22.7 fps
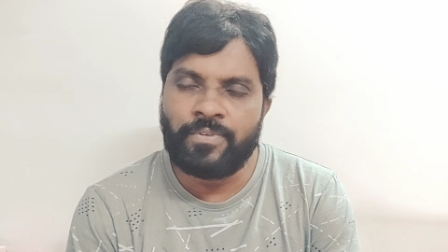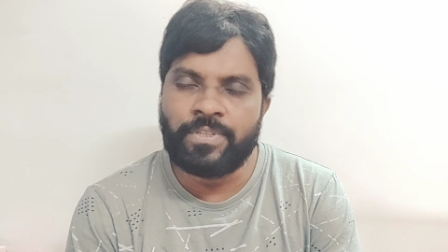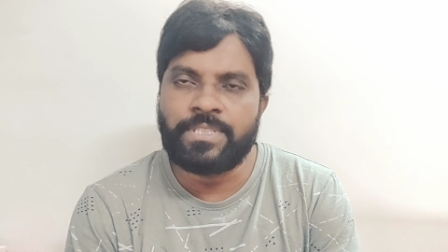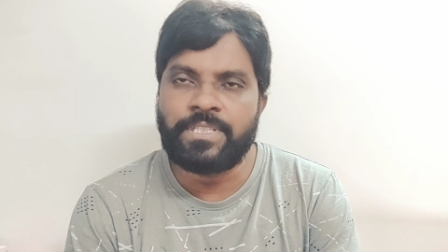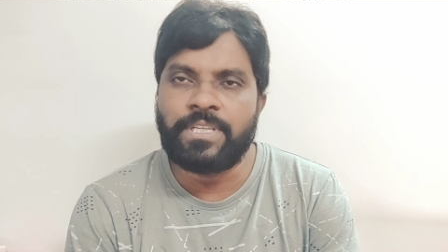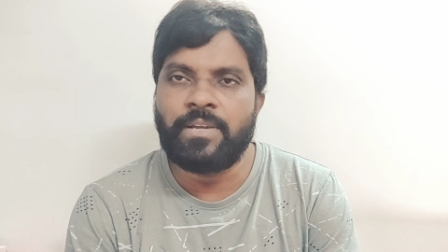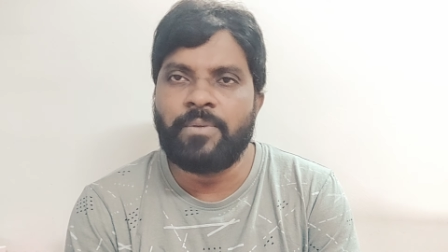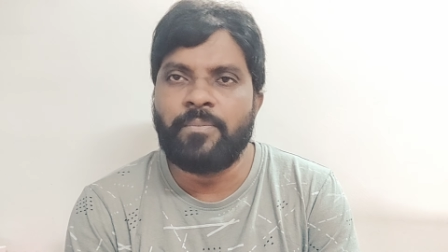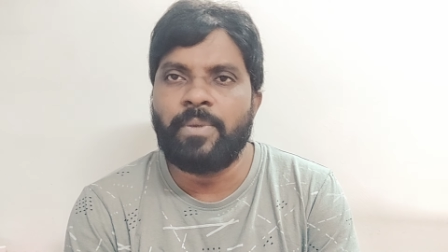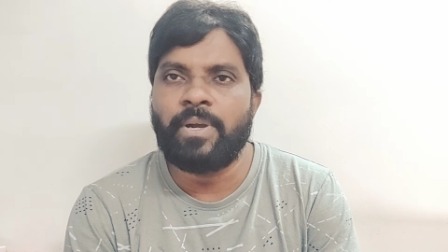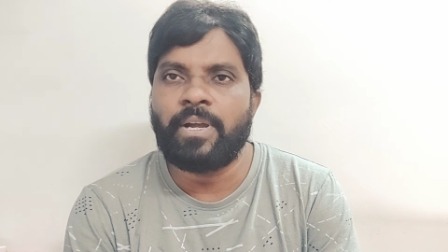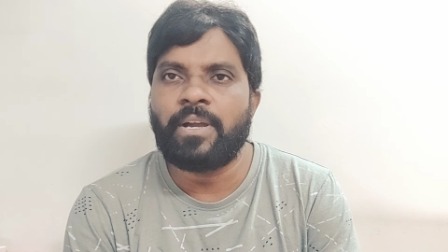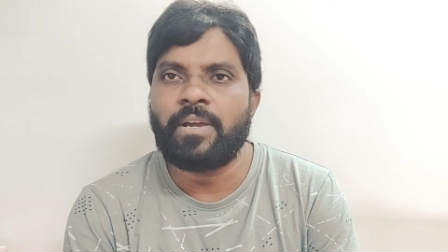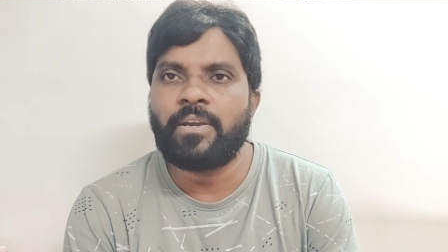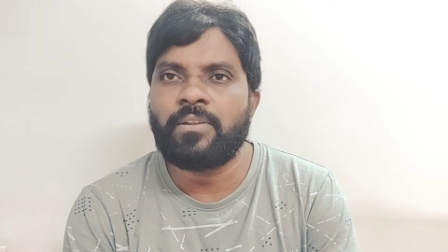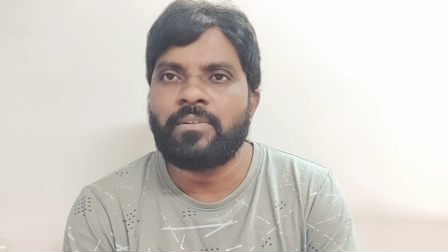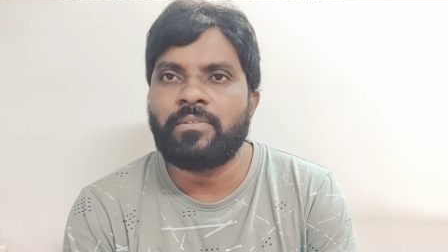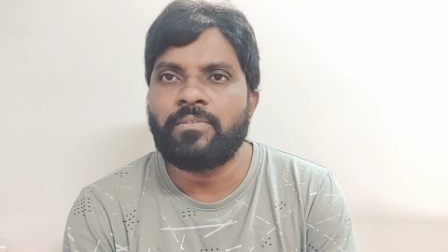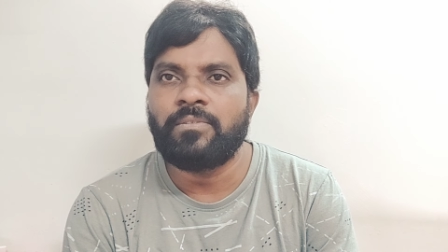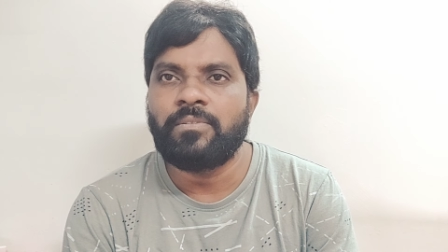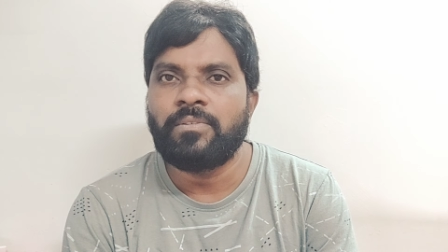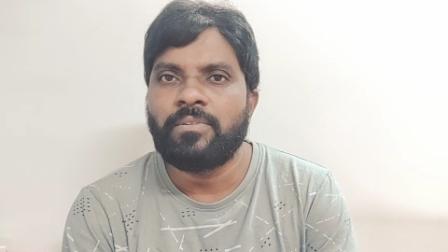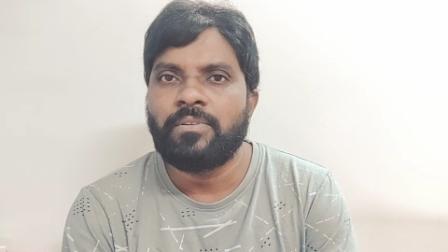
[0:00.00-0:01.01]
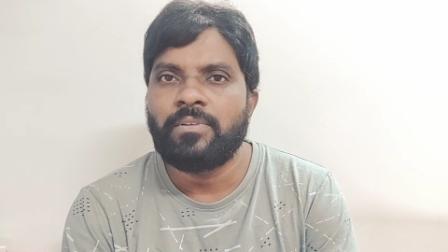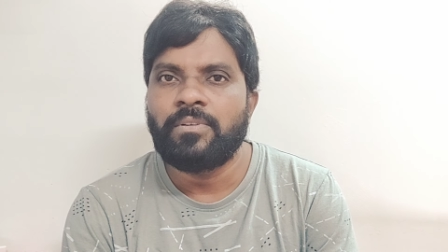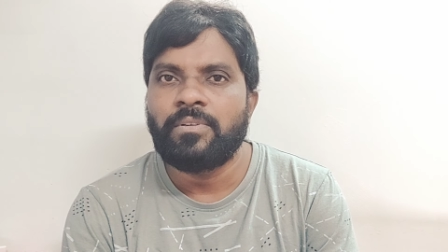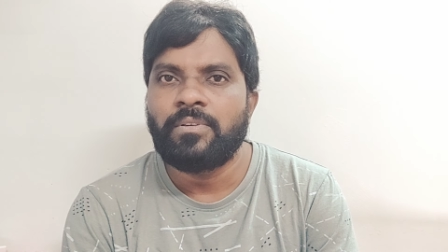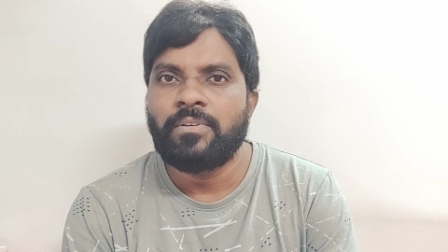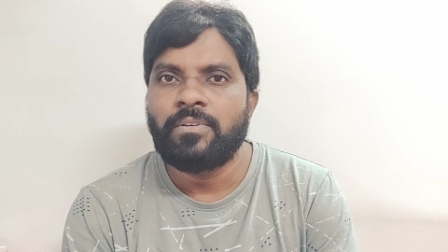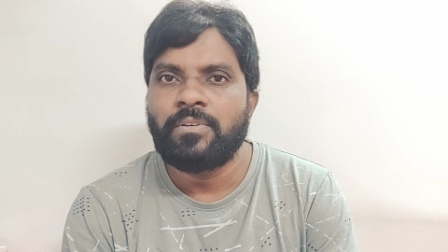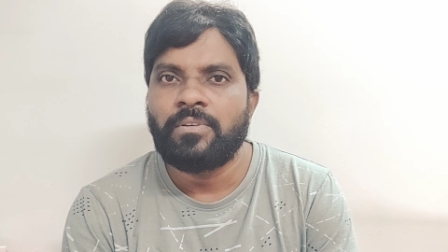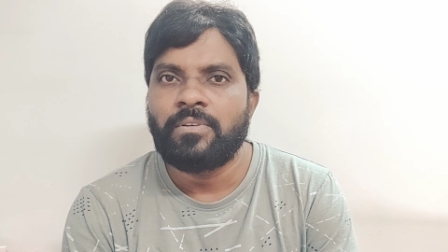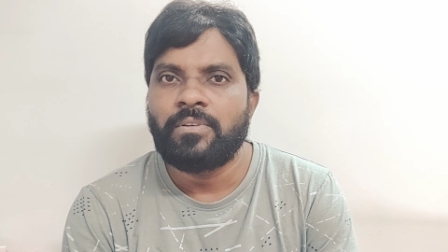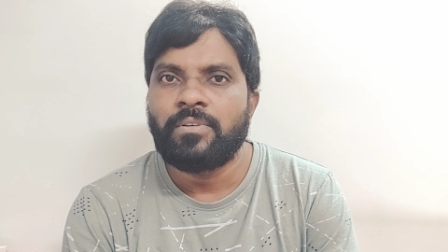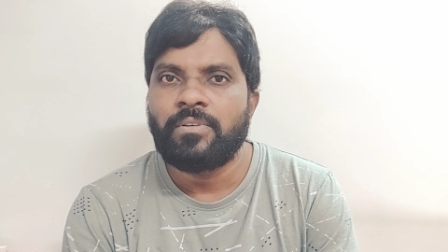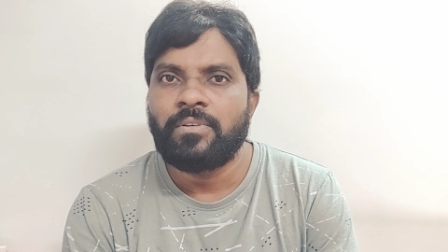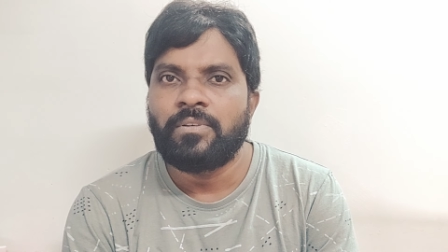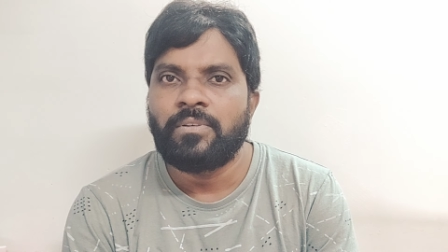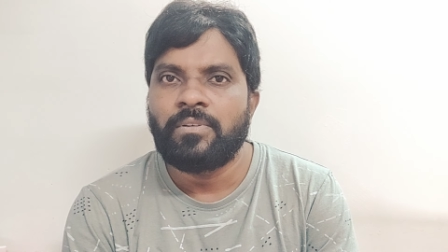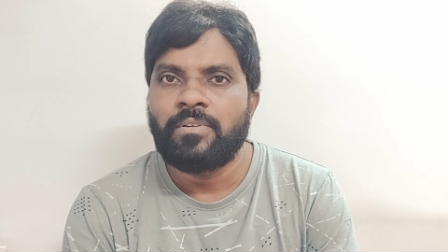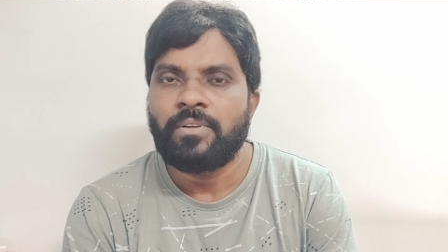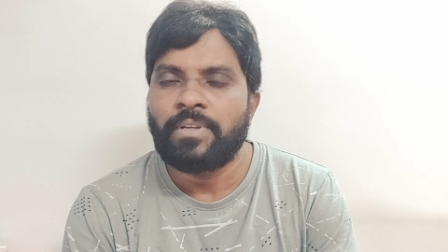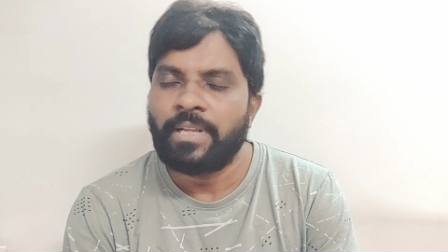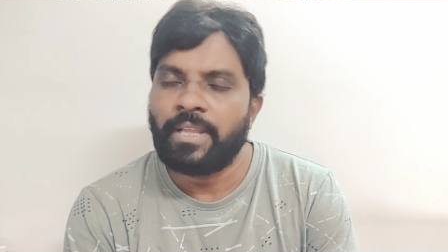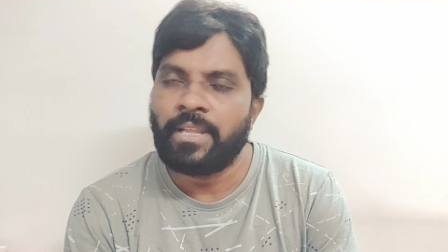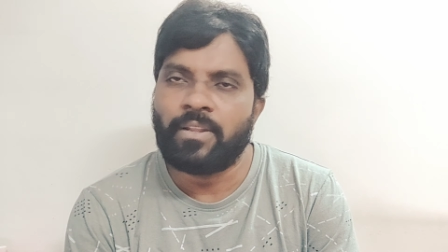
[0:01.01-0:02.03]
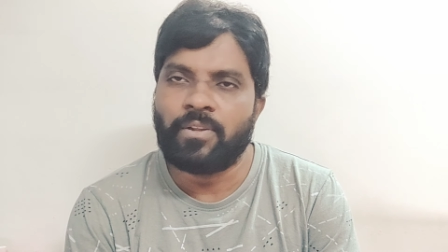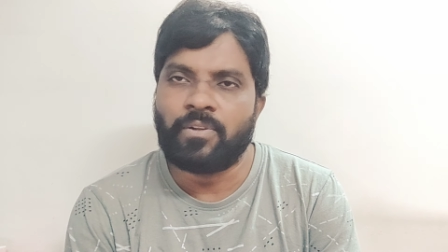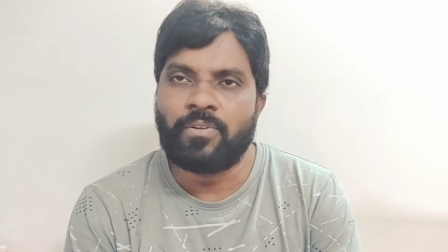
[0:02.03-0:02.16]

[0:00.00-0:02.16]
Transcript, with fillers: విజయమ్మ గారు నెల